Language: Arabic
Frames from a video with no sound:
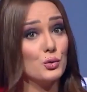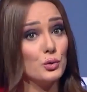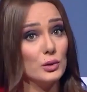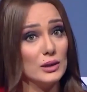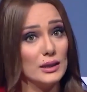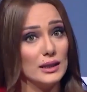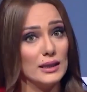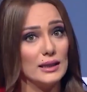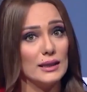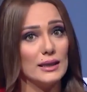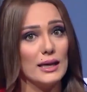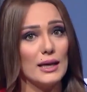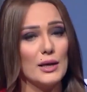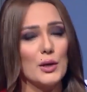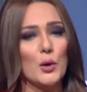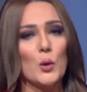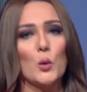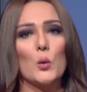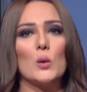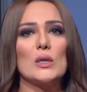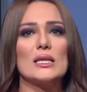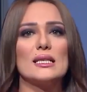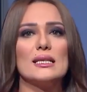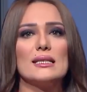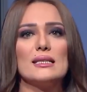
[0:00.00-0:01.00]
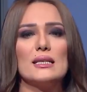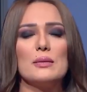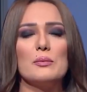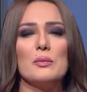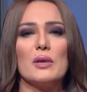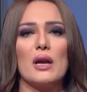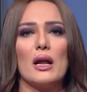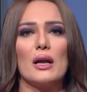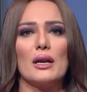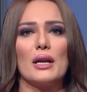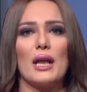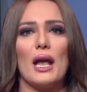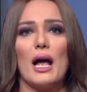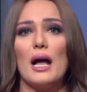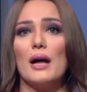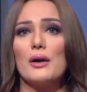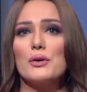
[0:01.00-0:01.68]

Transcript: كليا واستمرار